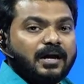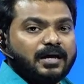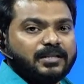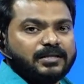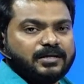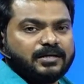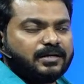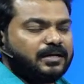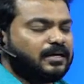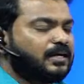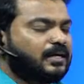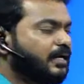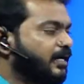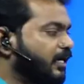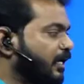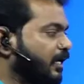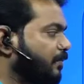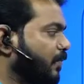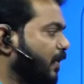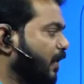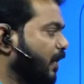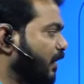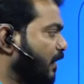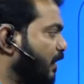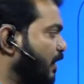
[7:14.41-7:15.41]
அது நீங்கள்
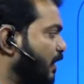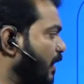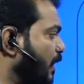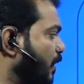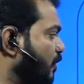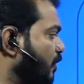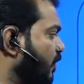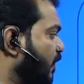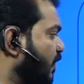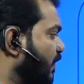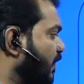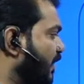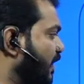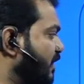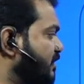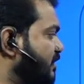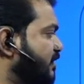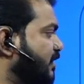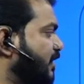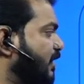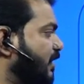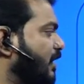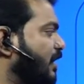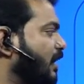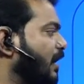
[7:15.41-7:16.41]
கண்டிப்பாக கிளியர் ஆகணும்
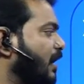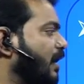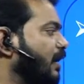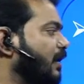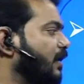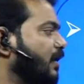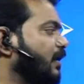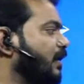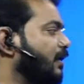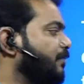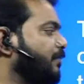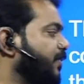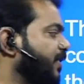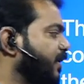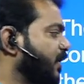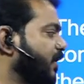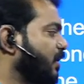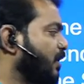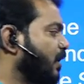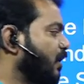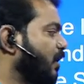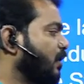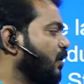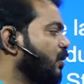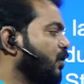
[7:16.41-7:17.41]
இன்கேஸ் கிளியர் ஆகலை
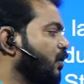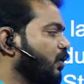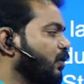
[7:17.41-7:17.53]
அப்படின்னா